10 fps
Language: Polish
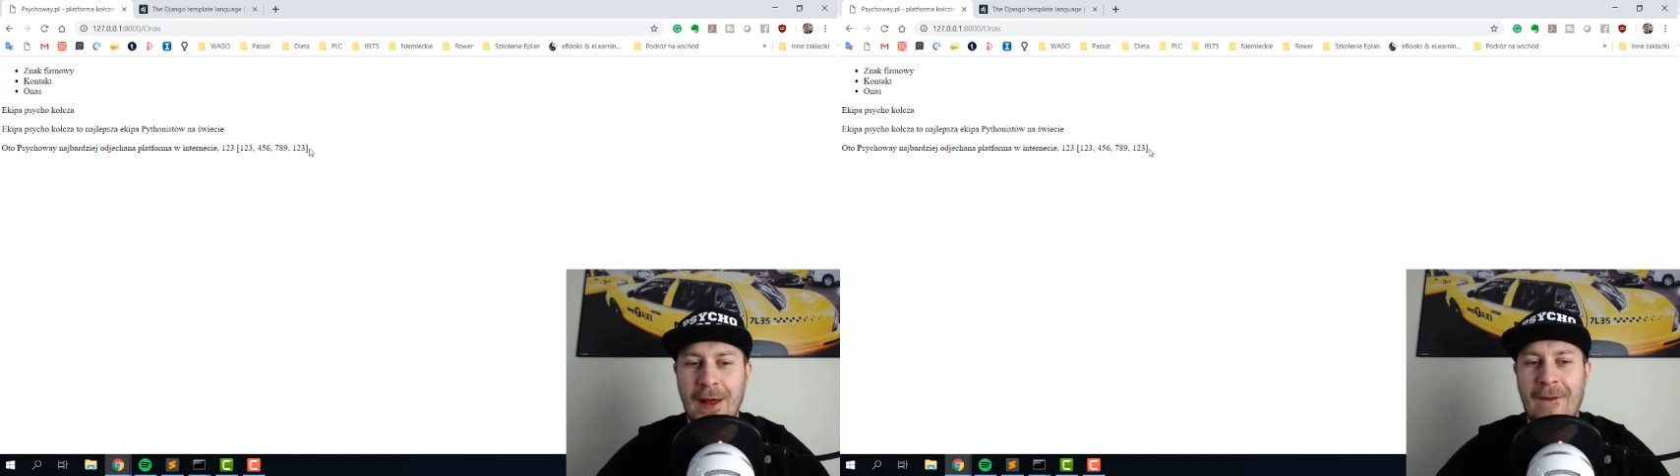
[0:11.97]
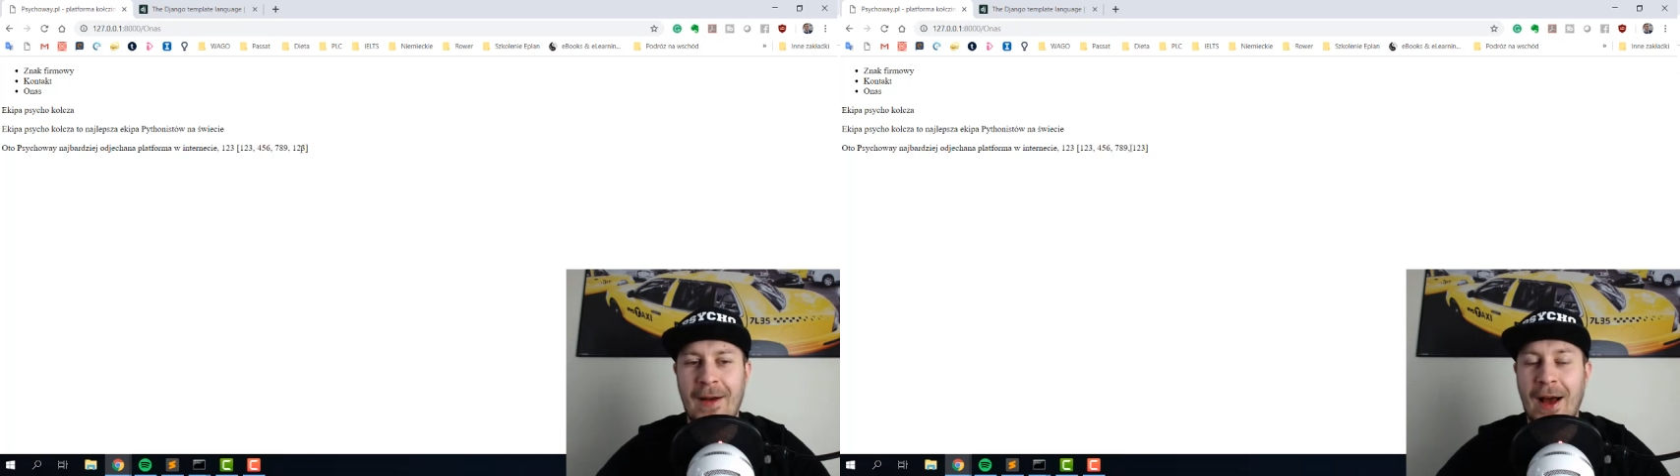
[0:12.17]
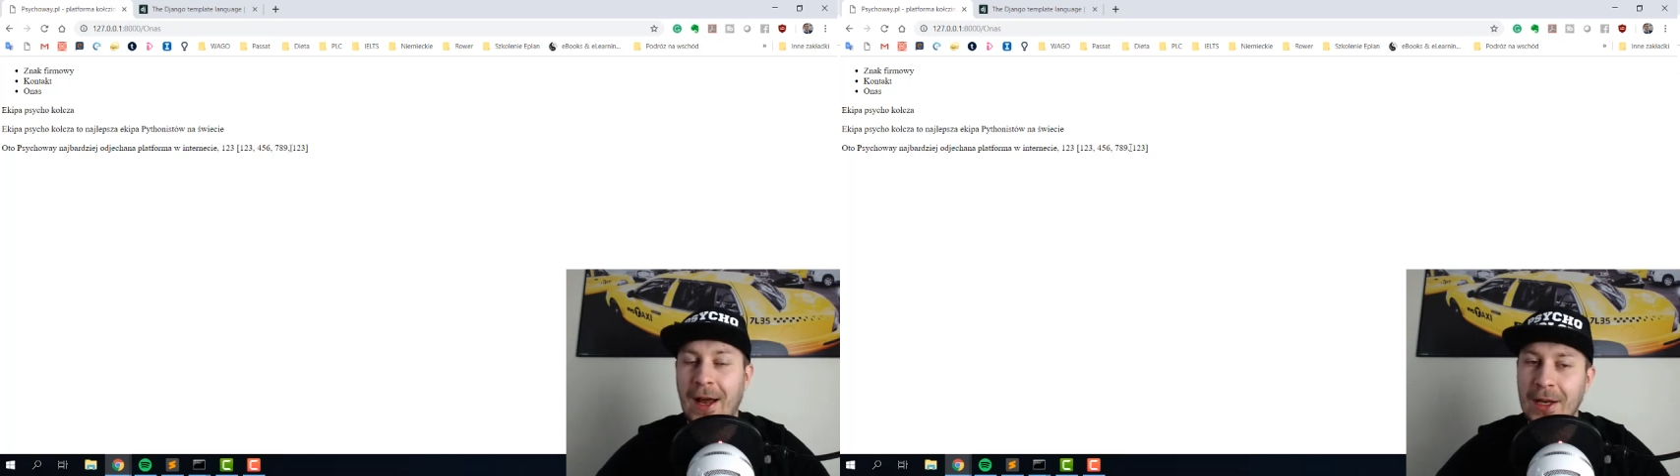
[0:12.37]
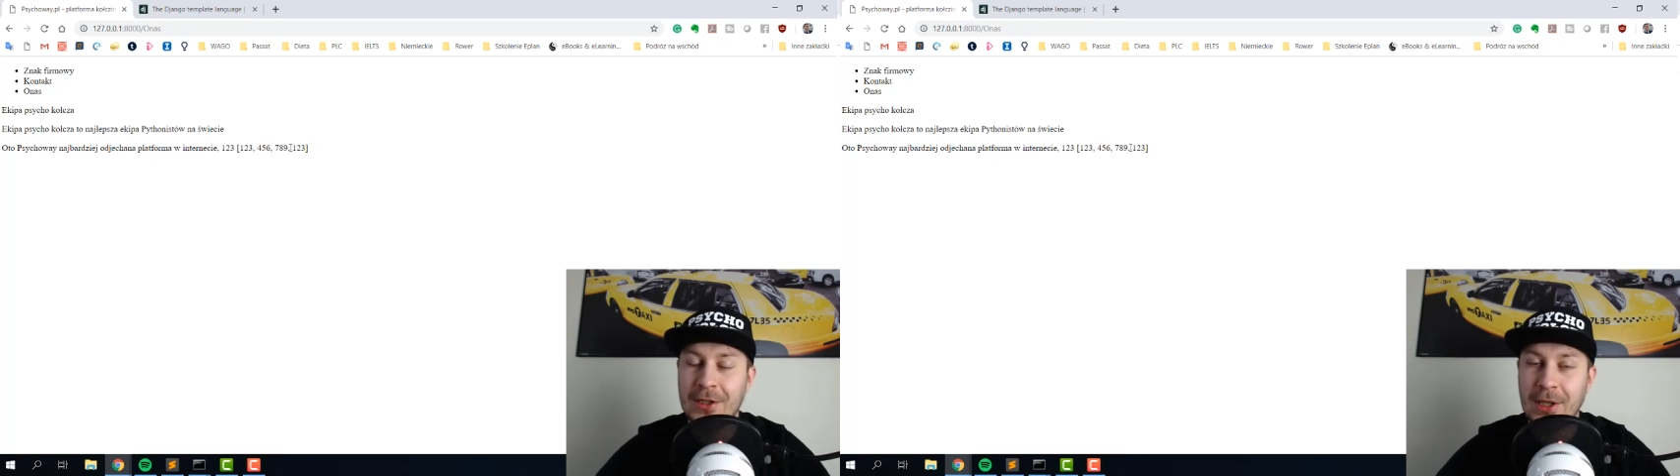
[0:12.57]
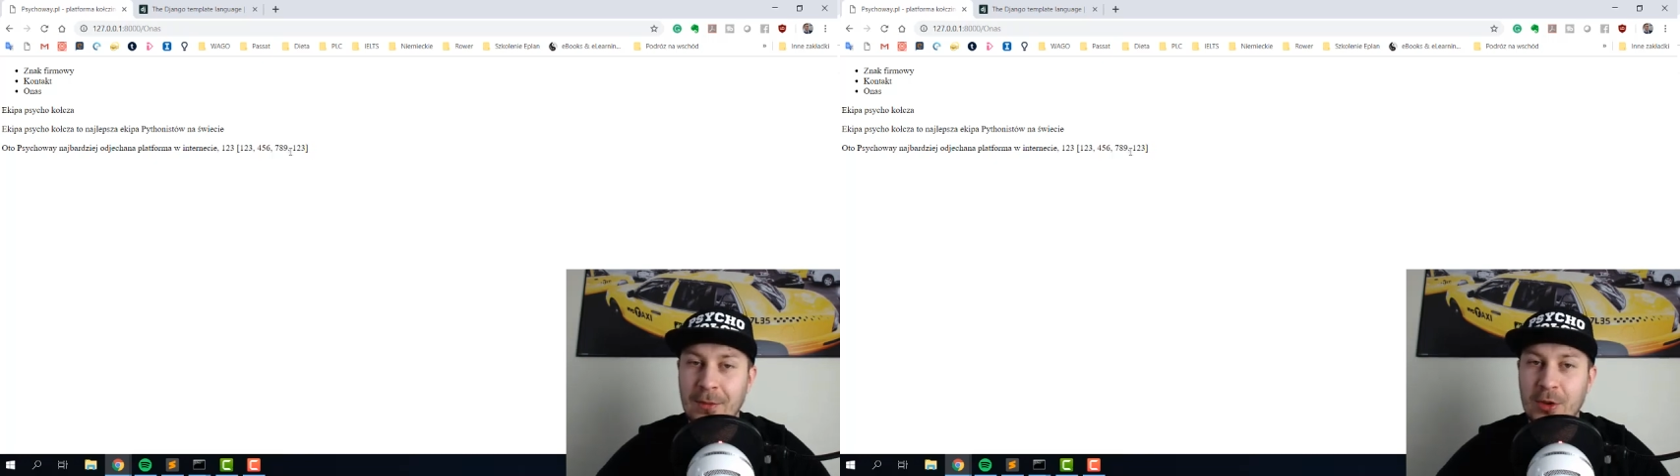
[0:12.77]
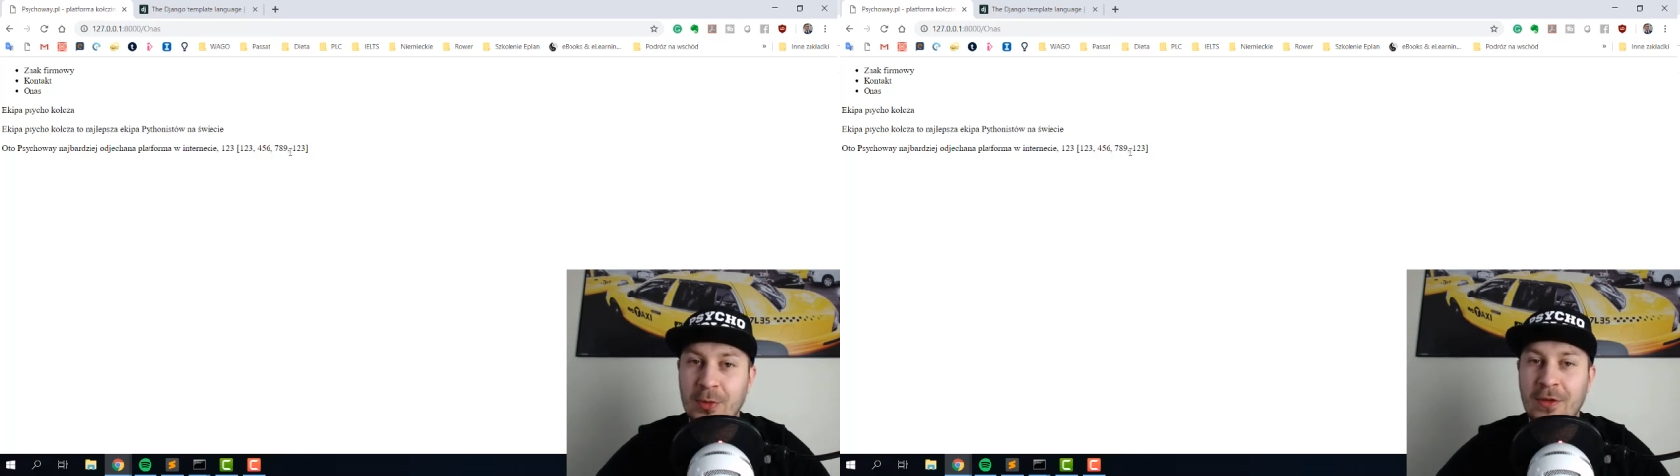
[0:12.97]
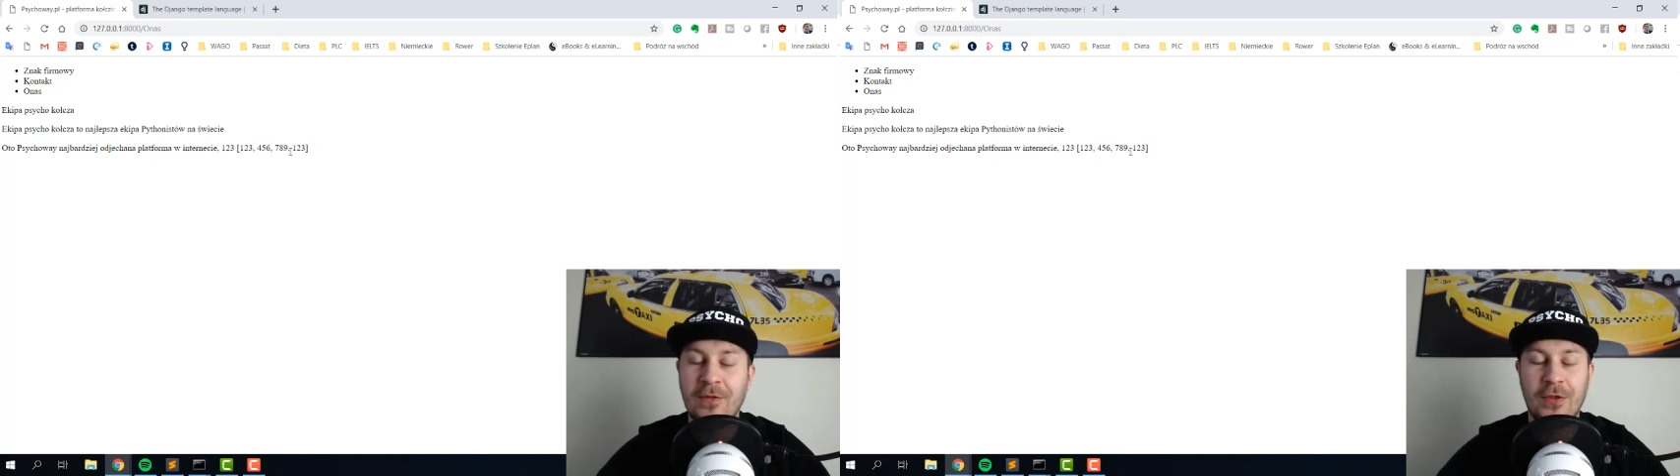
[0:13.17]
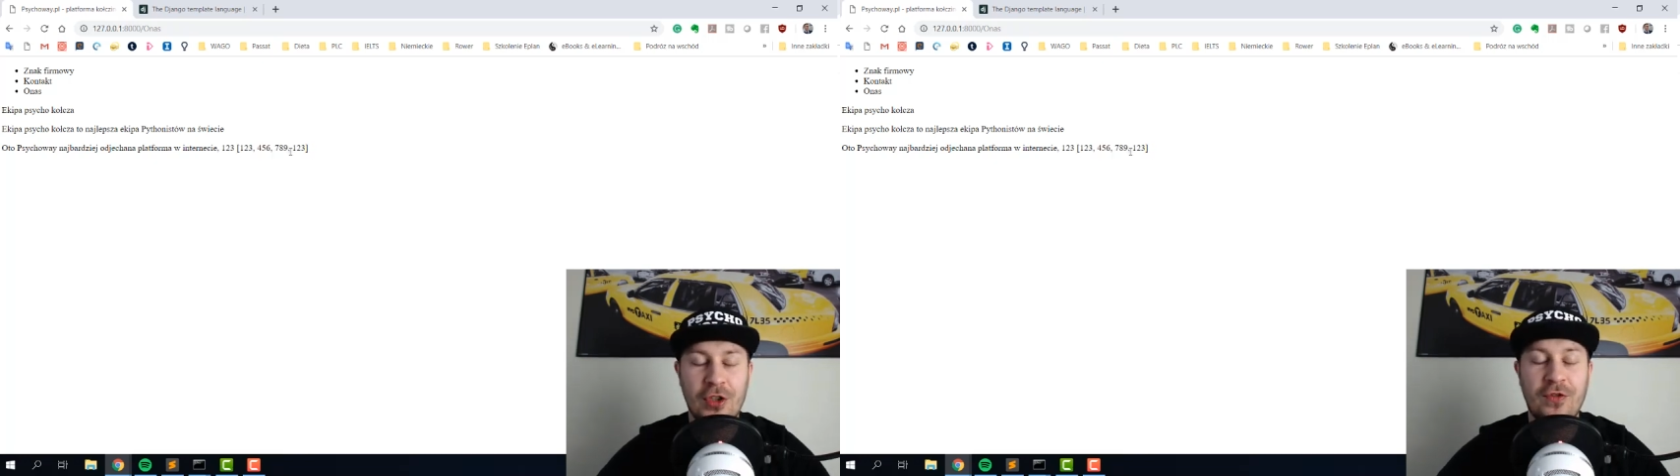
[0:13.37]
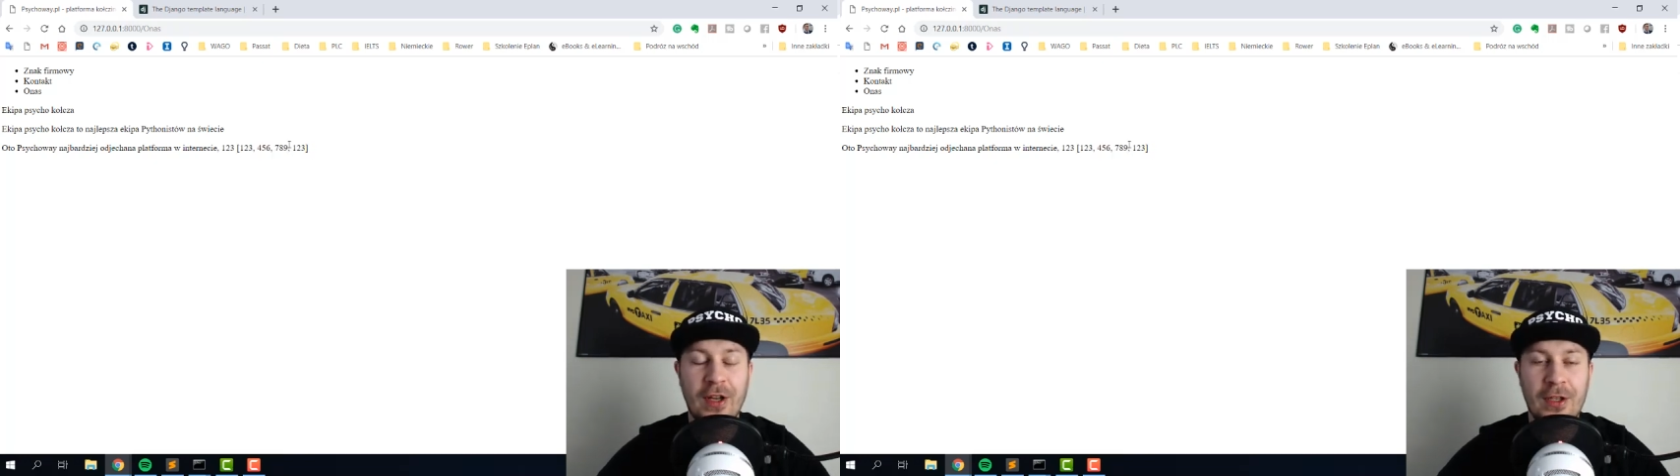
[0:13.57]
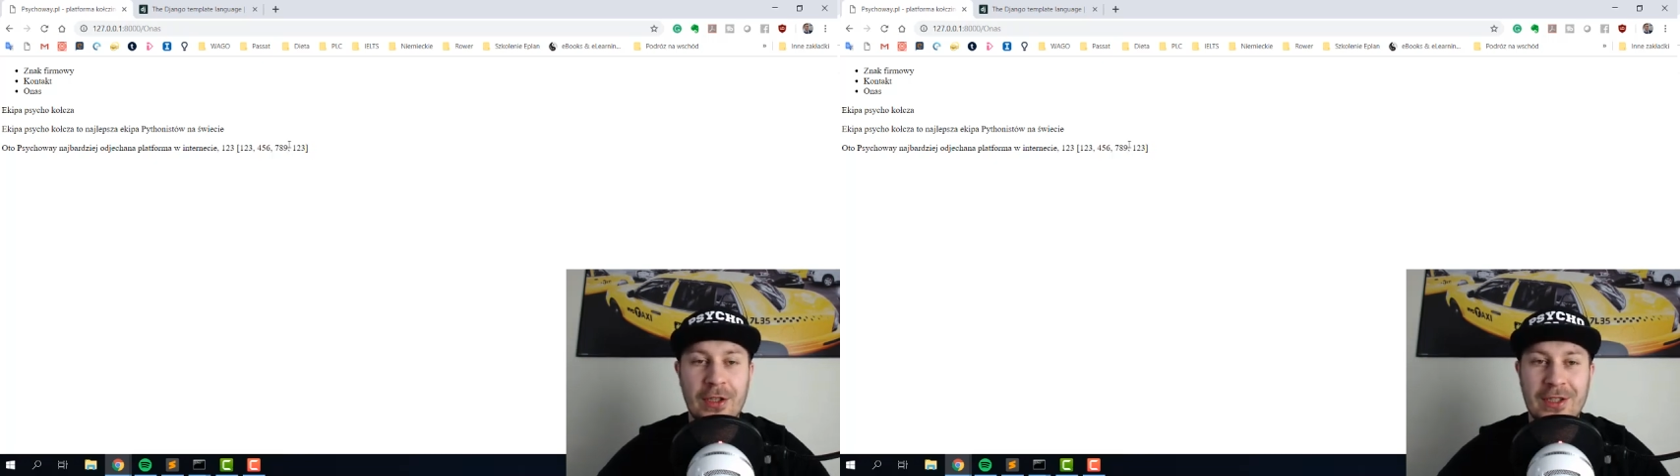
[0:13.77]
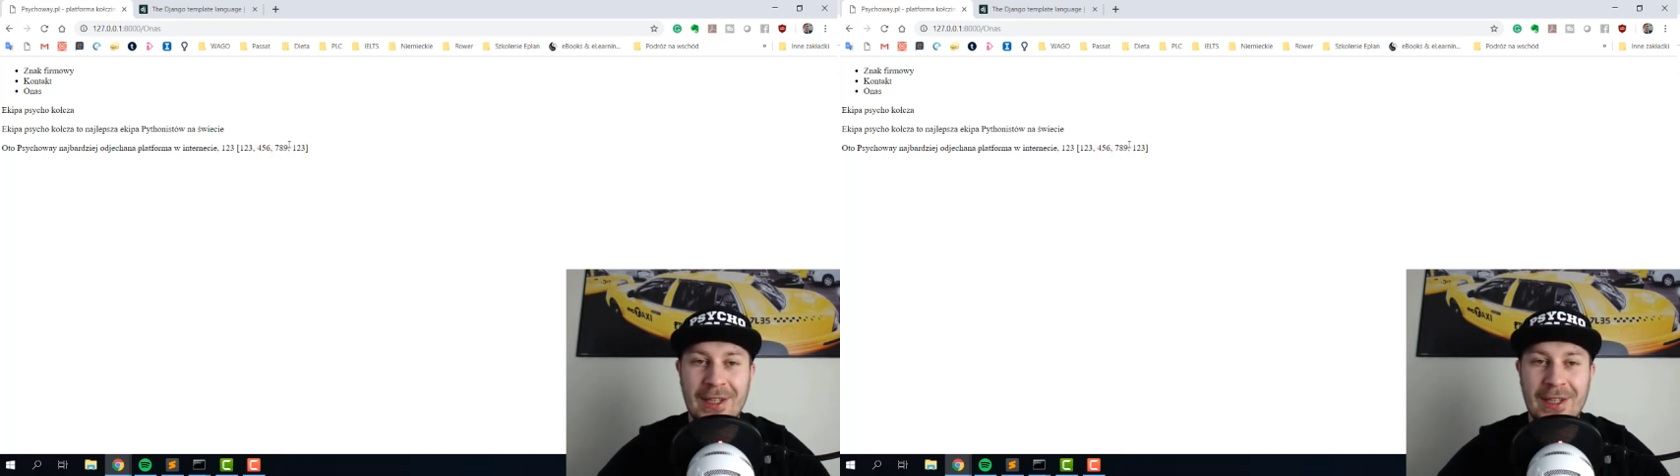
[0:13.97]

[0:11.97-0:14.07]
e, ale chcielibyśmy wyświetlić